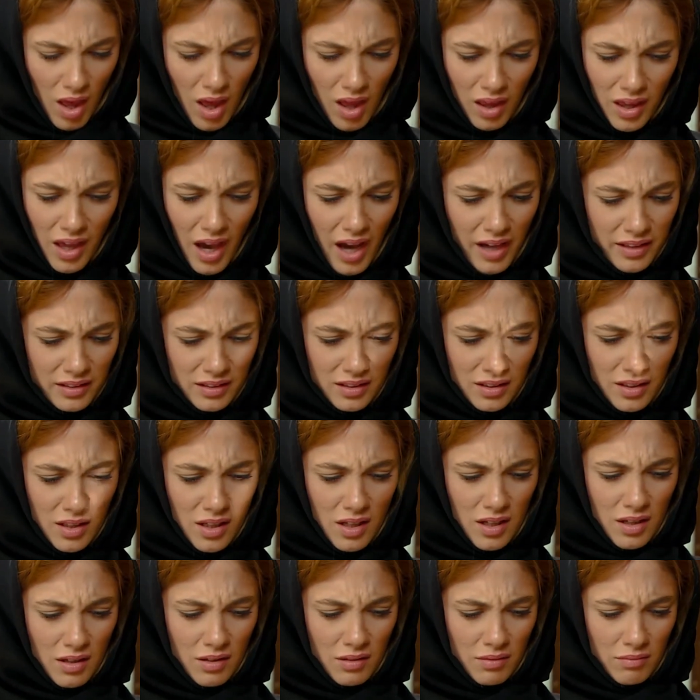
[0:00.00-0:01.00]
إيه يعني؟
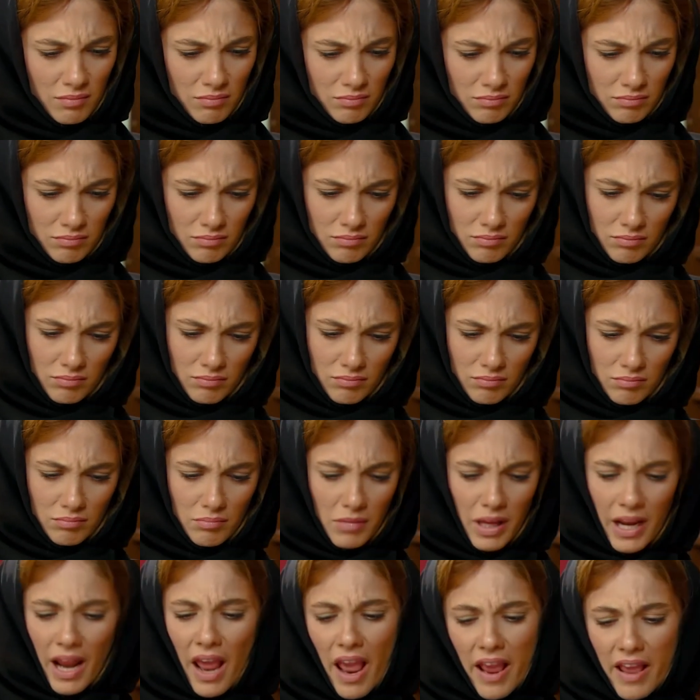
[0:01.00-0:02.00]

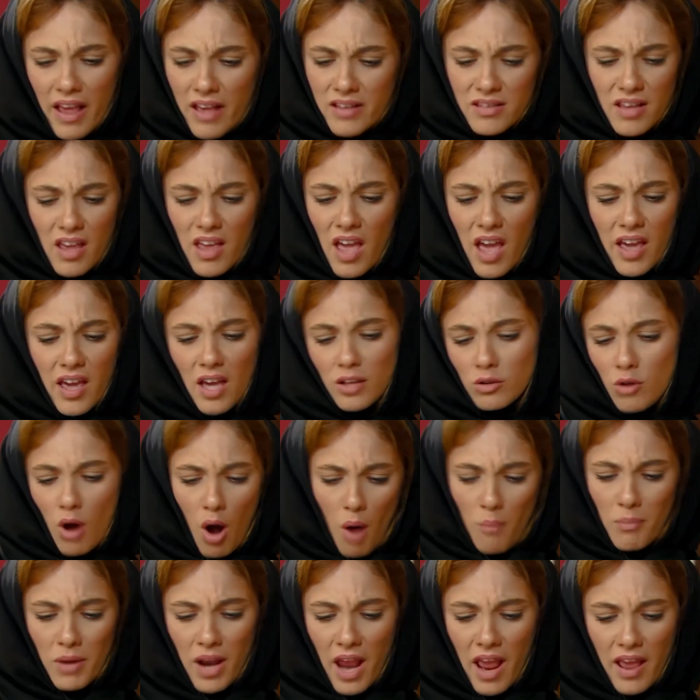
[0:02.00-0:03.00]
مراية زي آيات
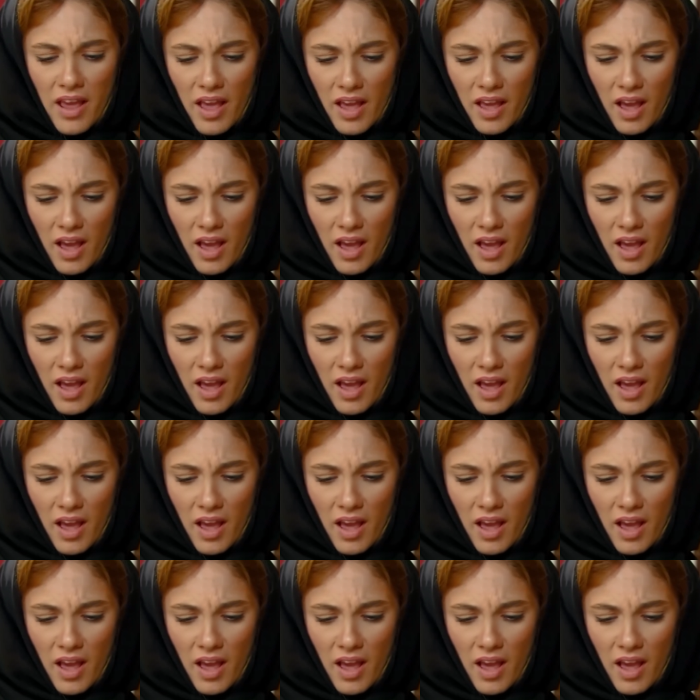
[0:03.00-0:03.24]
مراية